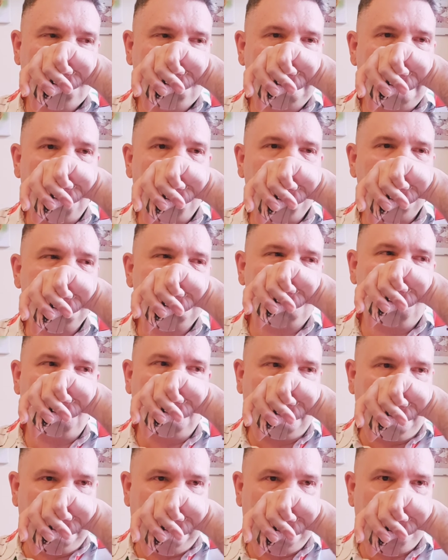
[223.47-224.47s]
e questo
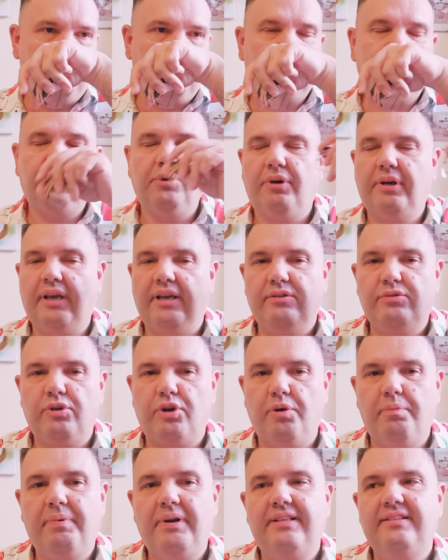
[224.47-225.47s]
eucalipto che
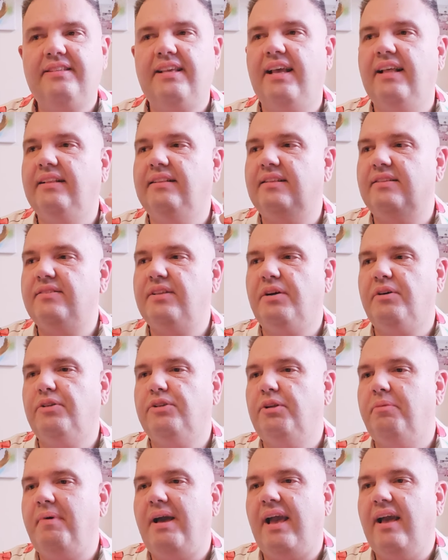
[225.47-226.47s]
sono presenti,
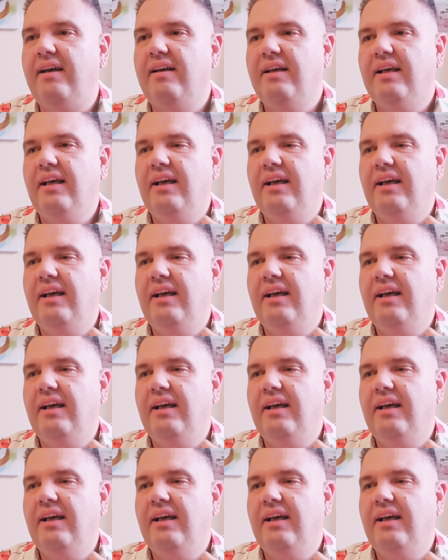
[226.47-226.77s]
secondo me